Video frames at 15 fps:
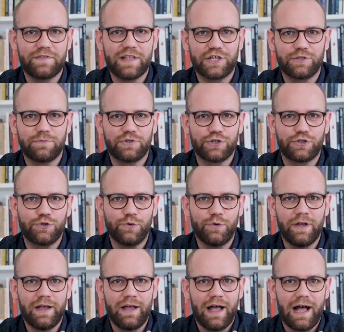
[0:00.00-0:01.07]
w naszym życiu,
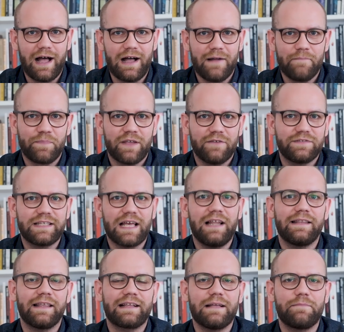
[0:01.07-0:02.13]
a
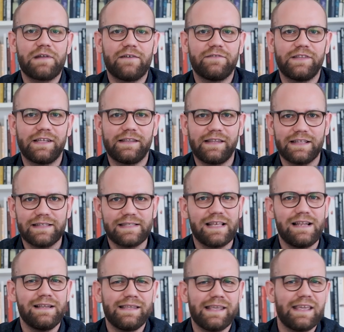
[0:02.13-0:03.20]
wcale tak naprawdę ten
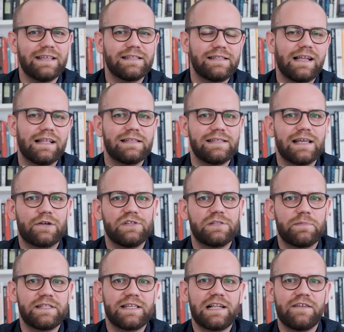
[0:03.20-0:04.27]
cel nie jest dla nas jakoś
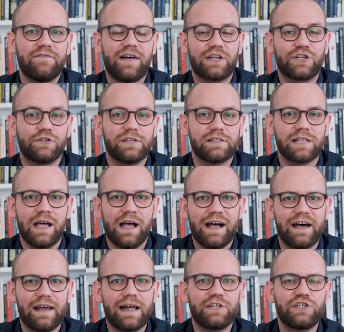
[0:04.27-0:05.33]
specjalnie ważny. To jest
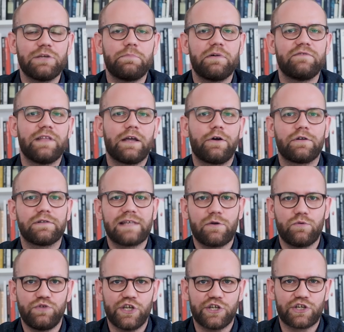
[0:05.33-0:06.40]
raczej pewnego
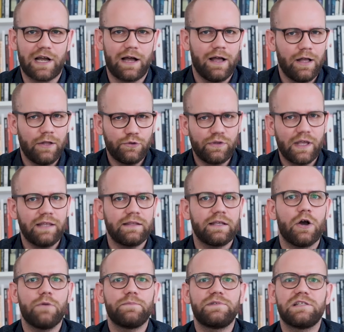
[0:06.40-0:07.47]
rodzaju ucieczka. Tutaj
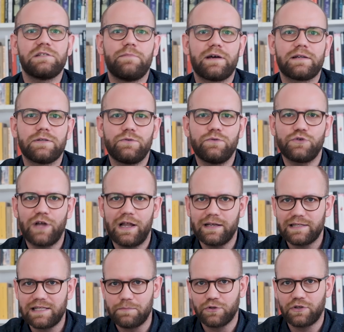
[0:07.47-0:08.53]
tych opcji jest bardzo dużo, ale
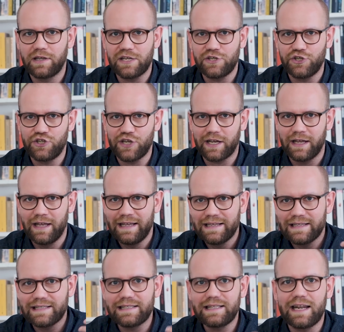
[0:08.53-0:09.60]
chcę podkreślić, jak
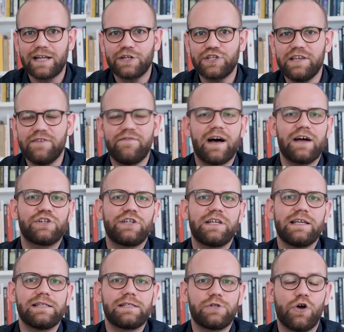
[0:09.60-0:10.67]
strasznie
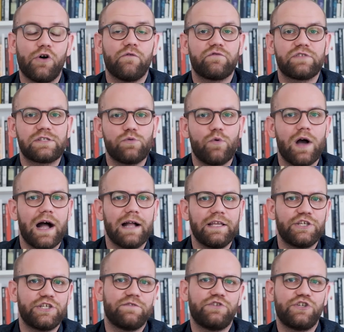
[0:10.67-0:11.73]
ważne jest to
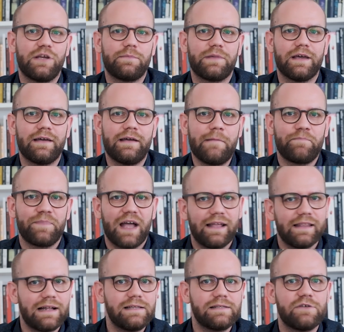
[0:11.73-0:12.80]
wsłuchanie się w siebie,
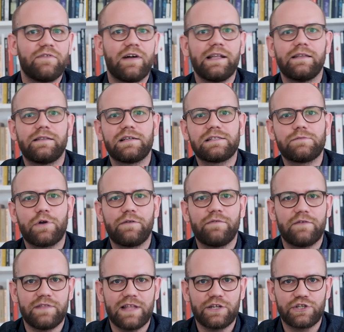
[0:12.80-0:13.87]
analizowanie tych swoich
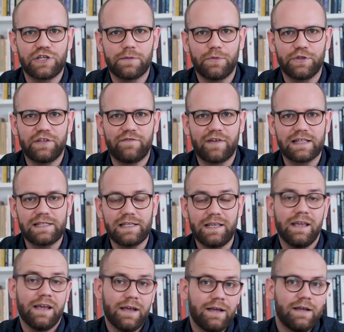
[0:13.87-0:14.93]
wewnętrznych motywacji i,